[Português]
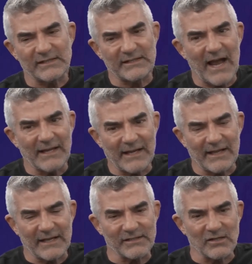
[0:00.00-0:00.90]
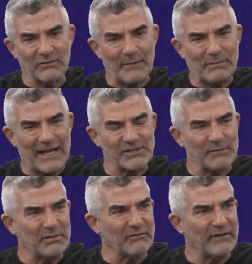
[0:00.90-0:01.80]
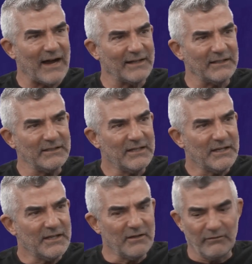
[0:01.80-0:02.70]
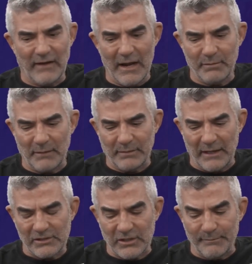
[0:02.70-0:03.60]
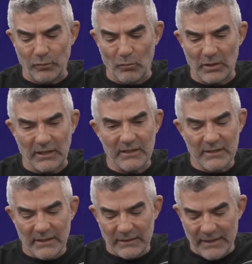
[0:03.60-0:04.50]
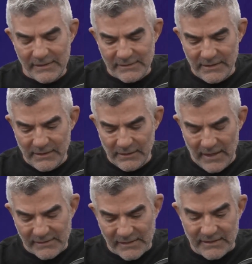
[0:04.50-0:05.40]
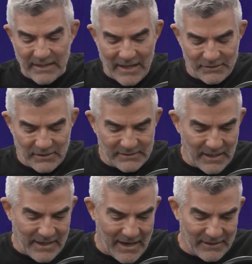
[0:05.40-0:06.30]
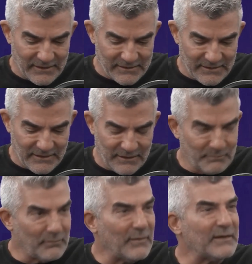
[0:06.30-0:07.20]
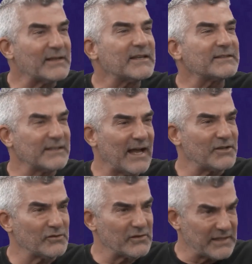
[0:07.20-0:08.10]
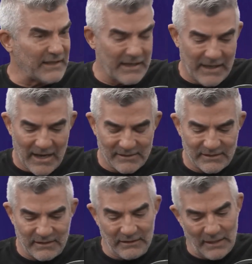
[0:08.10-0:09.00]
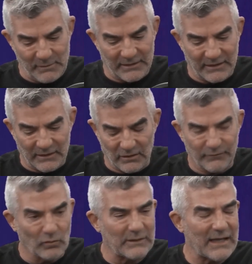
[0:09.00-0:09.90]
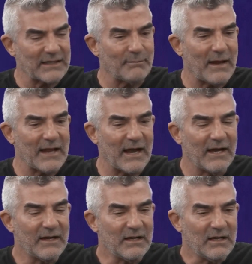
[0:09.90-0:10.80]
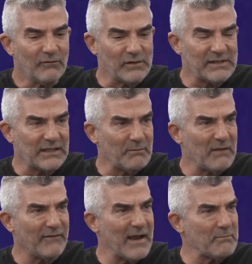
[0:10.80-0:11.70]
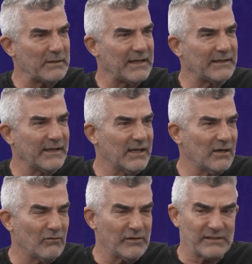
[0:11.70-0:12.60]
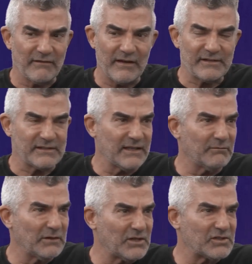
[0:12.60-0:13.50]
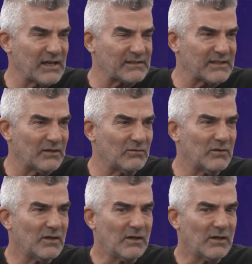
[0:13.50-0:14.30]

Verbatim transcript: sai daquela questão da prática privada Sim. e vai para a prática pública. Nesse, nessa cidade, nesse, nesse nessa cidade onde você tem Sim, casa, que está é. pretendendo voltar e trabalhar, você também vai empreender ou você vai ter uma dedicação